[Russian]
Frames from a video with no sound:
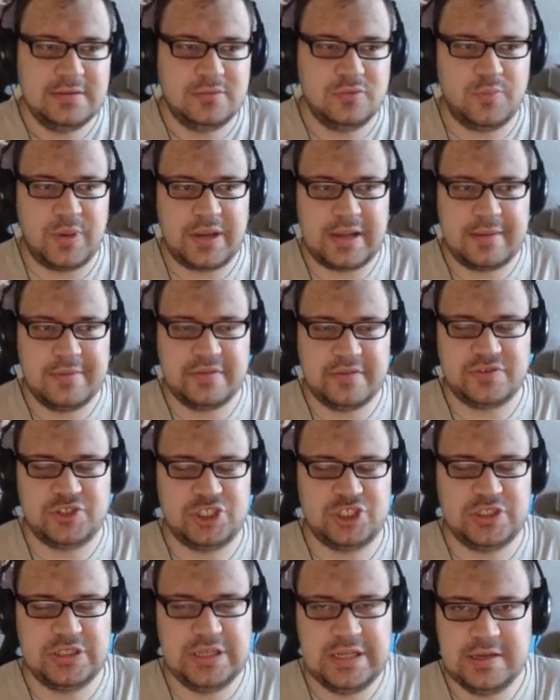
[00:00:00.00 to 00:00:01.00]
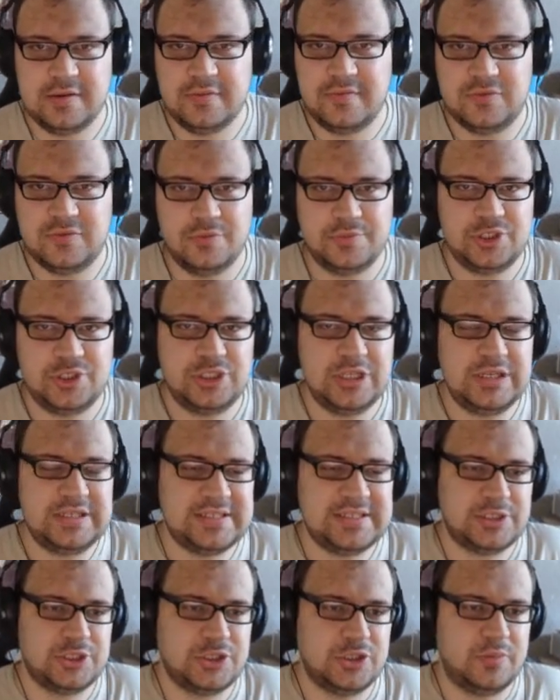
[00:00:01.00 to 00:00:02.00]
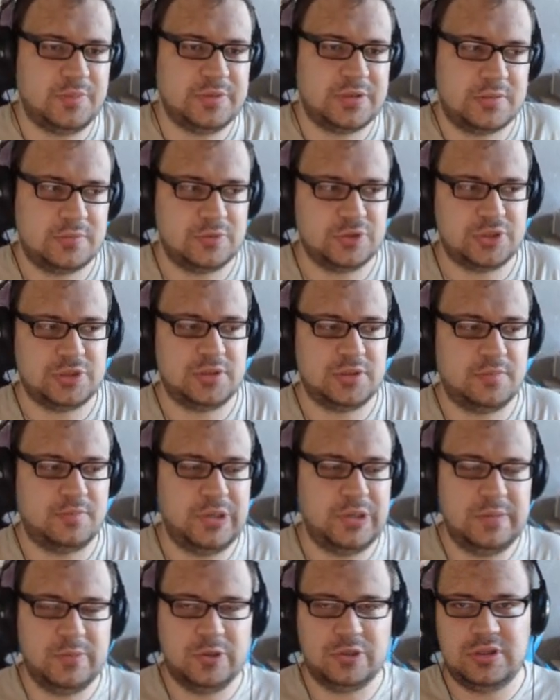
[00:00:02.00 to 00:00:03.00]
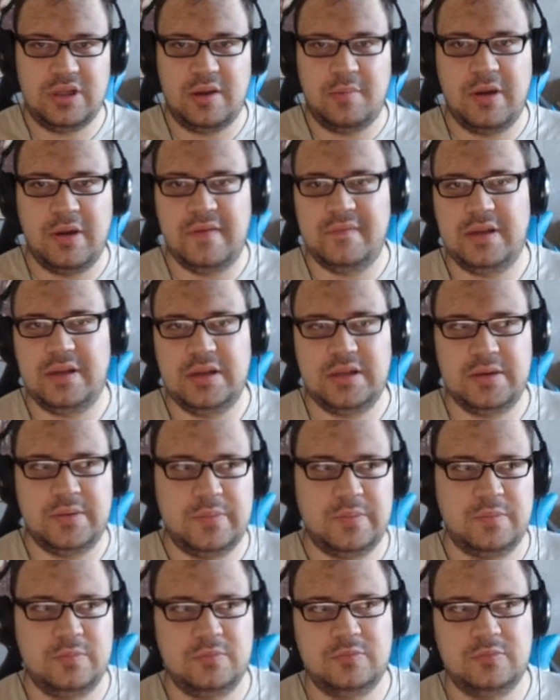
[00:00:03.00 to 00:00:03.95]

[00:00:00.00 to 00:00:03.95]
ну, по крайней мере, в 4, в топ-4 зашел, потому что пулемет добавили,